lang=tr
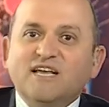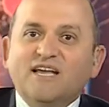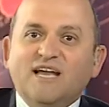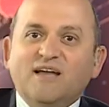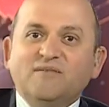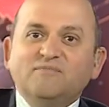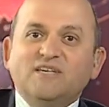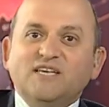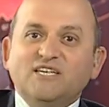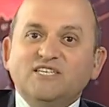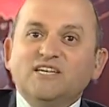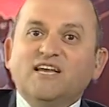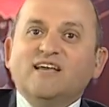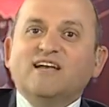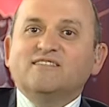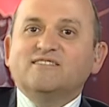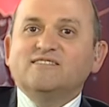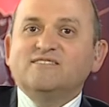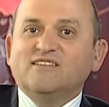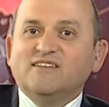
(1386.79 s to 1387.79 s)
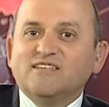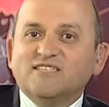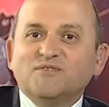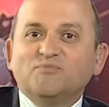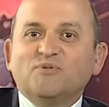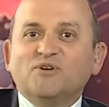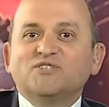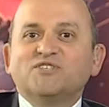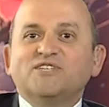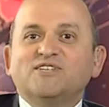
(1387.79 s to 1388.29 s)
hem de iş hayatında
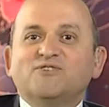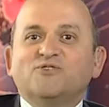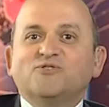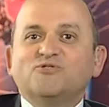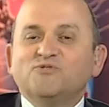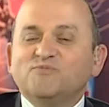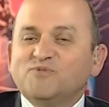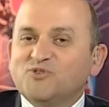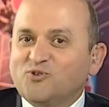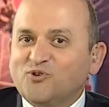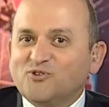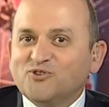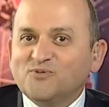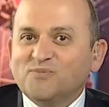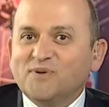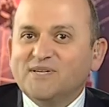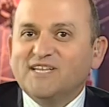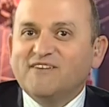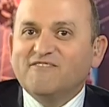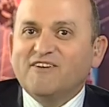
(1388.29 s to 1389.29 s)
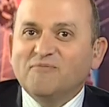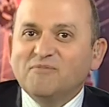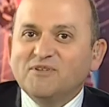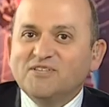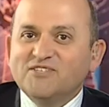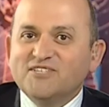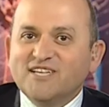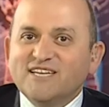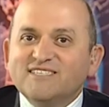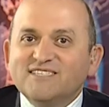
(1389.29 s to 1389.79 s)
nasıl başarılı olur biz konuşmaya devam
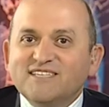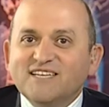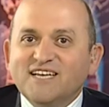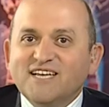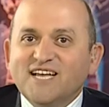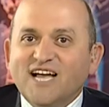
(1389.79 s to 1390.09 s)
edeceğiz.